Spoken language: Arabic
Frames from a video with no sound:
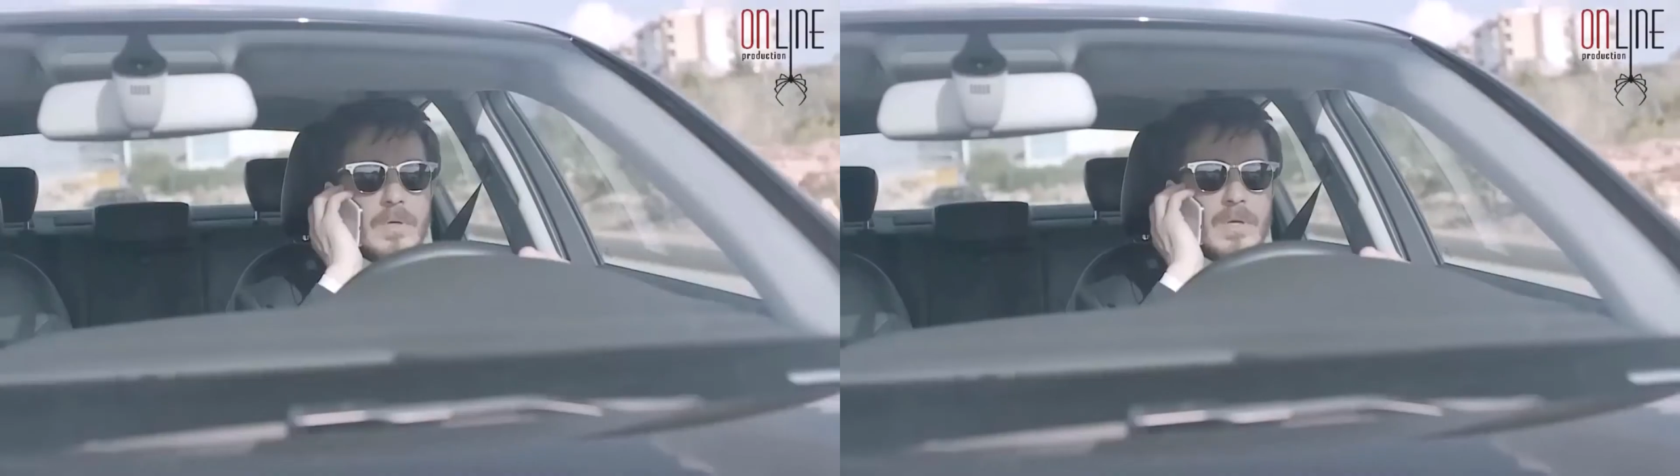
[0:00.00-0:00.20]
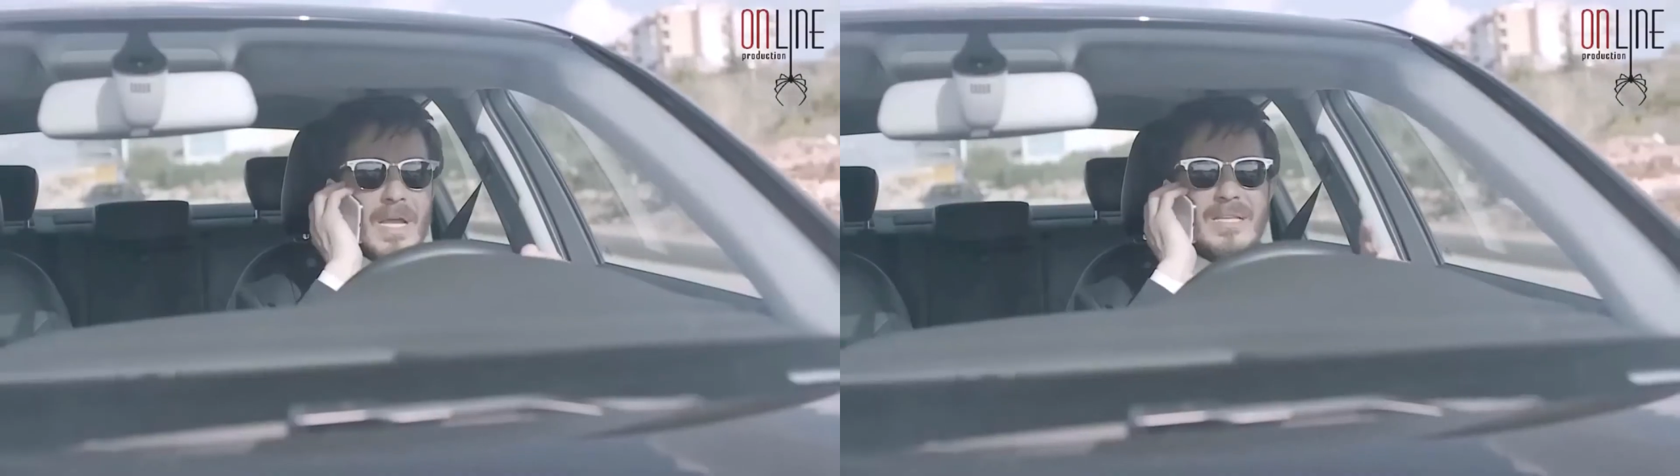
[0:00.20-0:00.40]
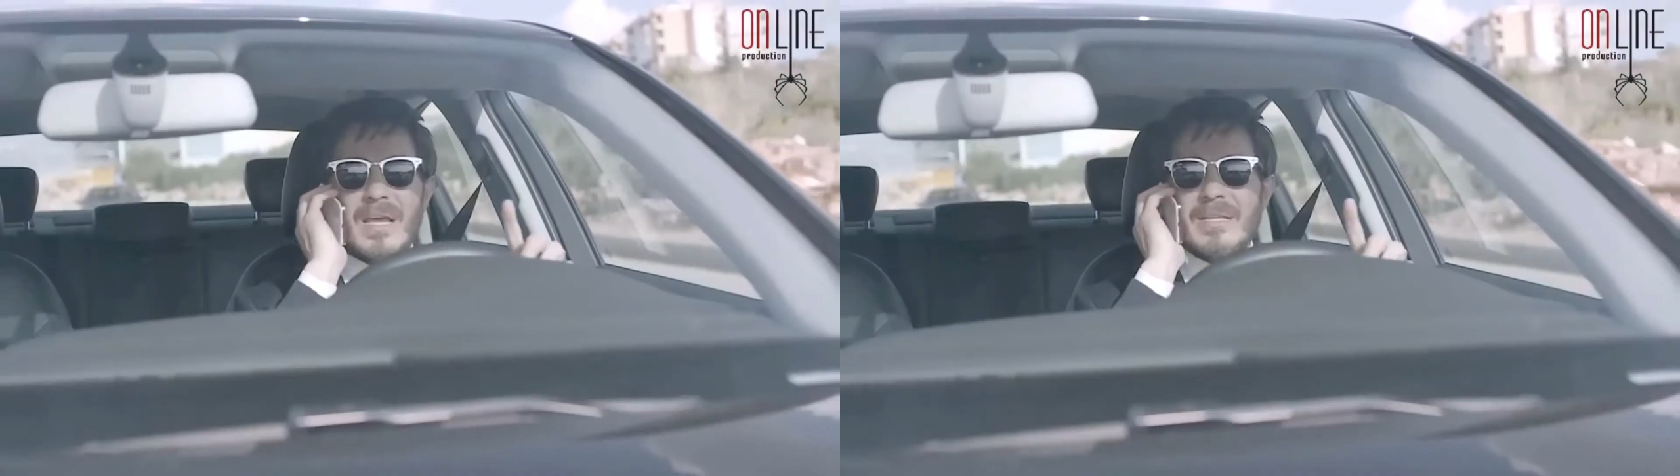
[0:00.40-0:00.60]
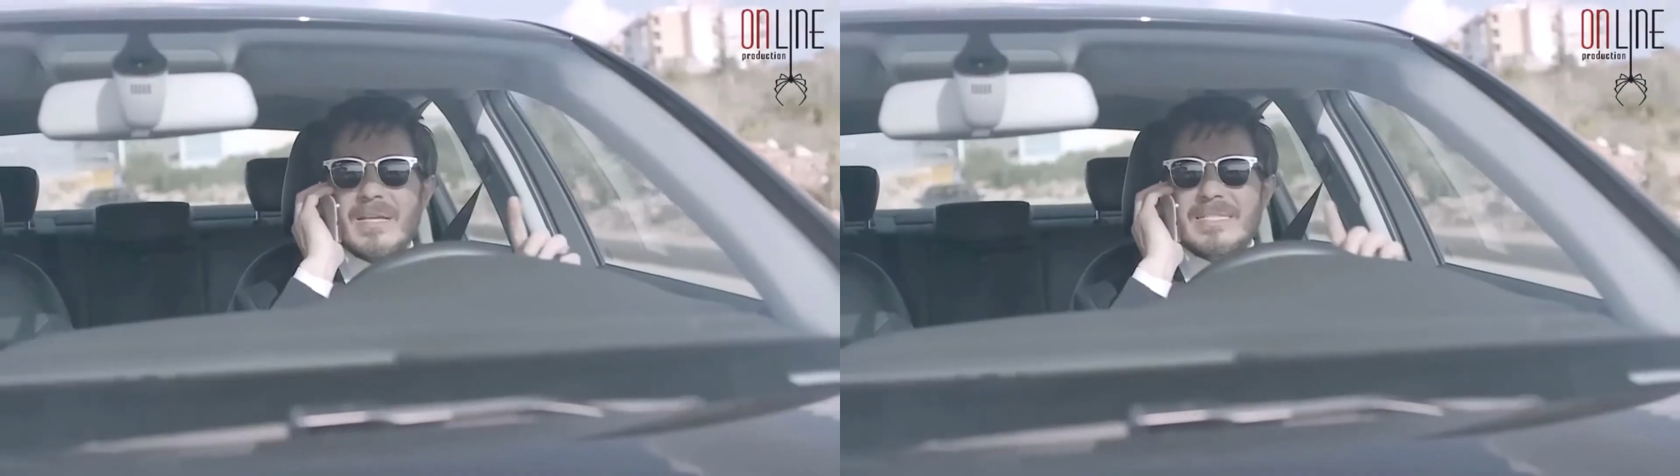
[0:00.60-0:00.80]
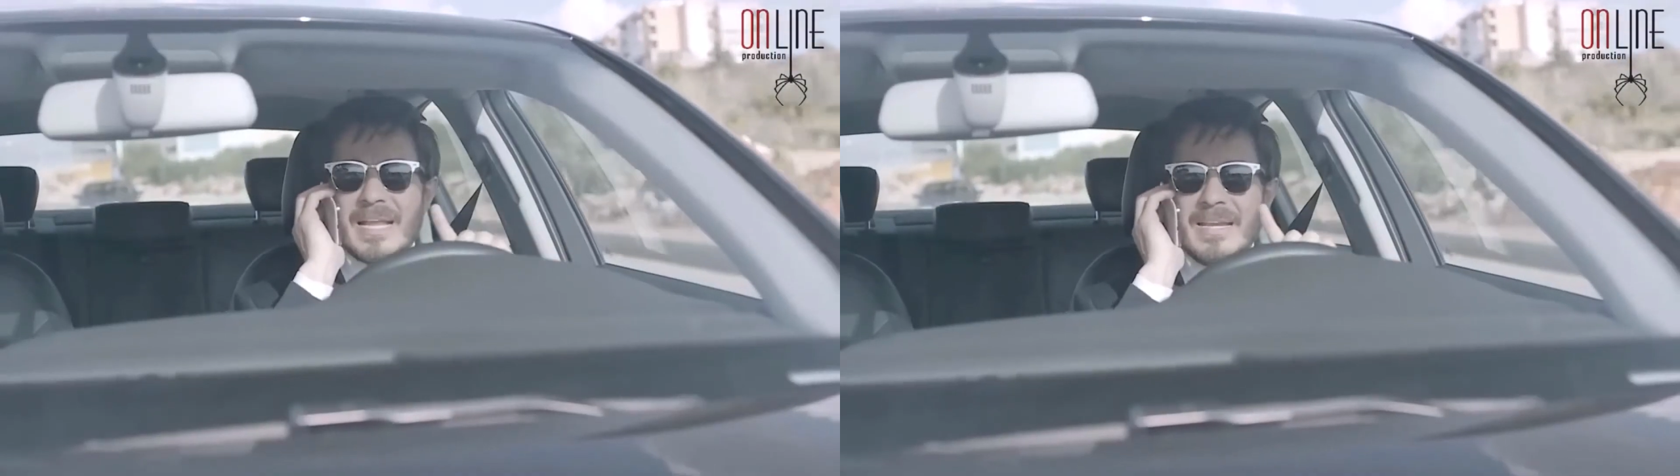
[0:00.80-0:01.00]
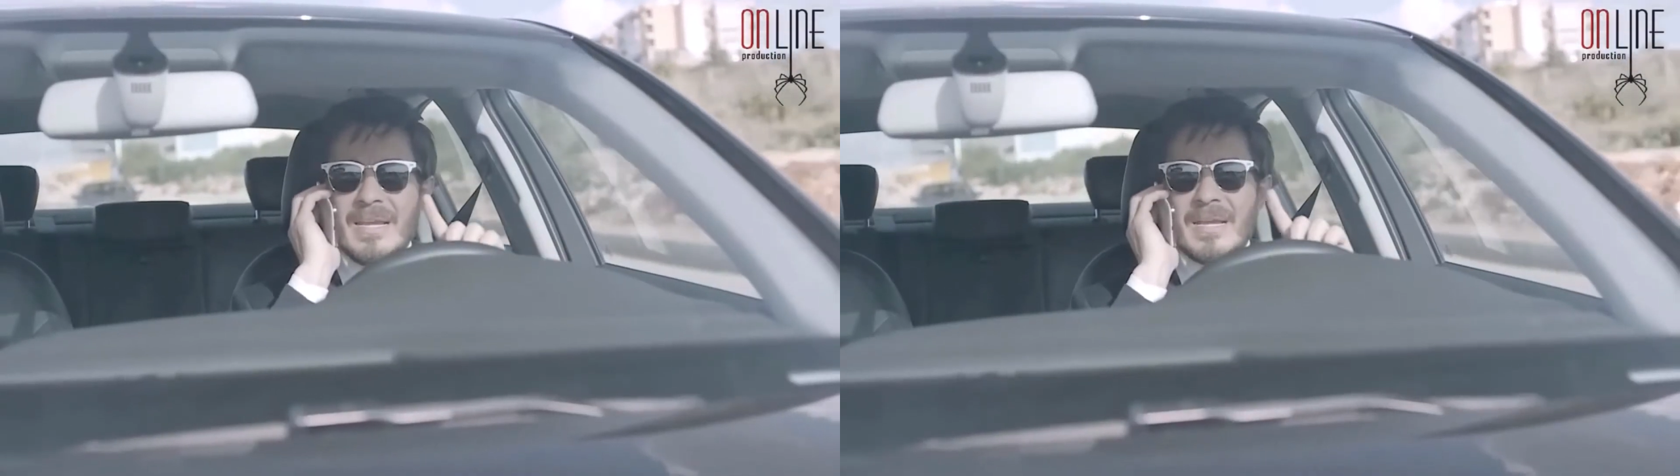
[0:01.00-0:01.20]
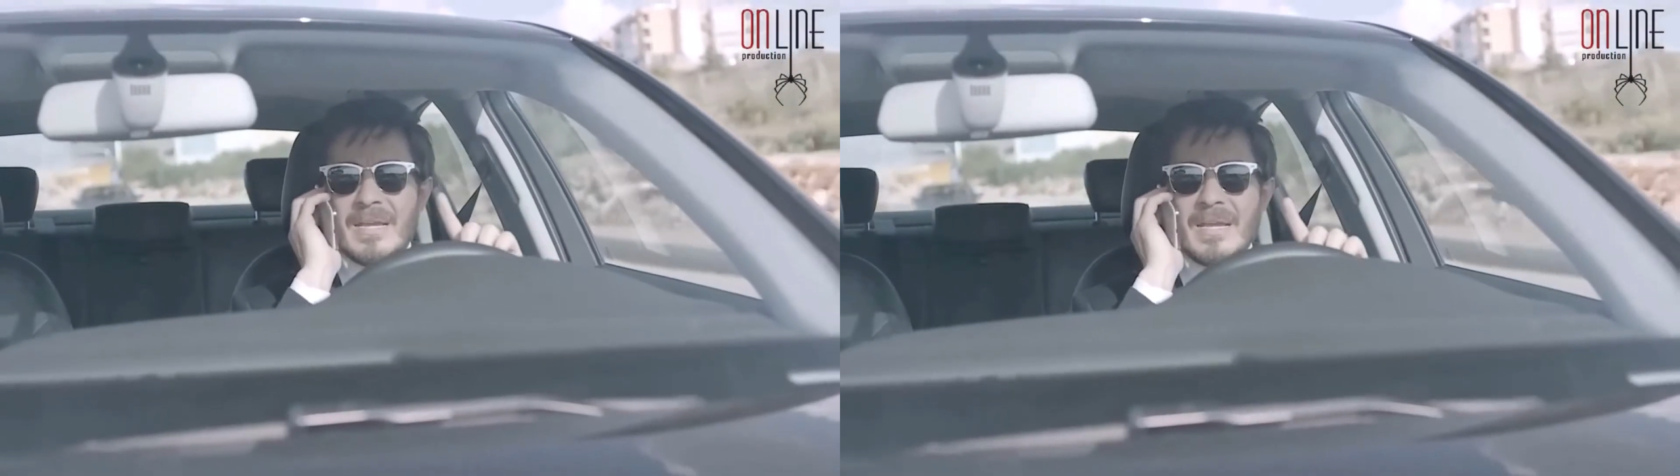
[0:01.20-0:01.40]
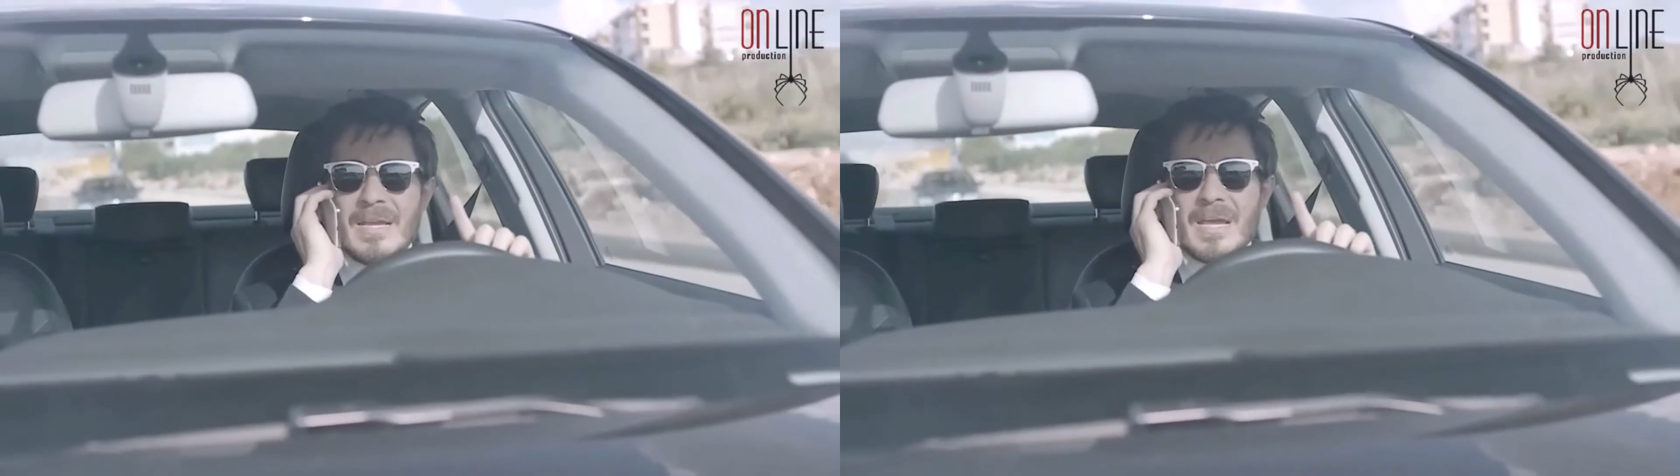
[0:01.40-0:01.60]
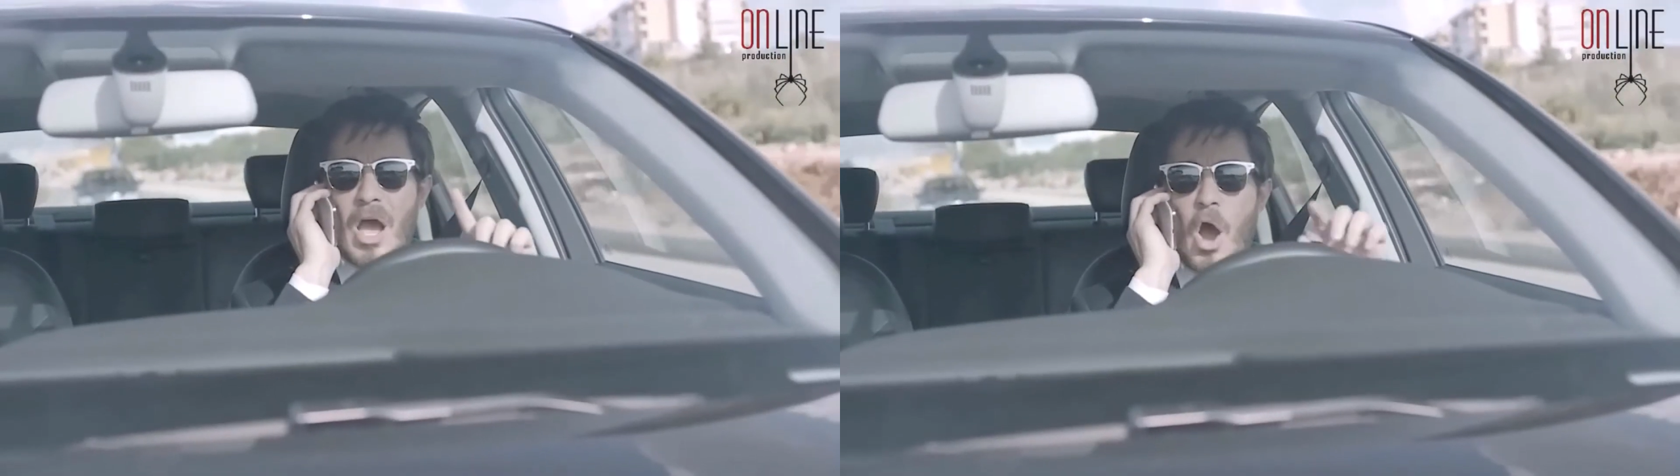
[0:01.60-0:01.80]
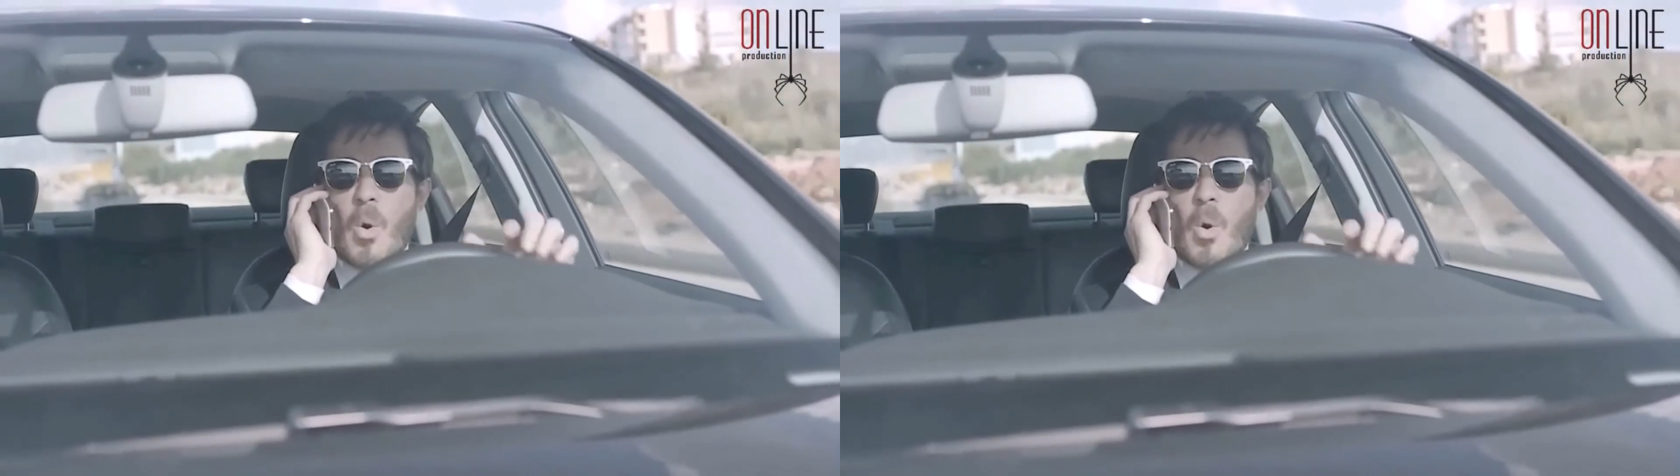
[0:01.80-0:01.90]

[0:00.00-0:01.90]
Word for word: ايه ده ايه ده استني هو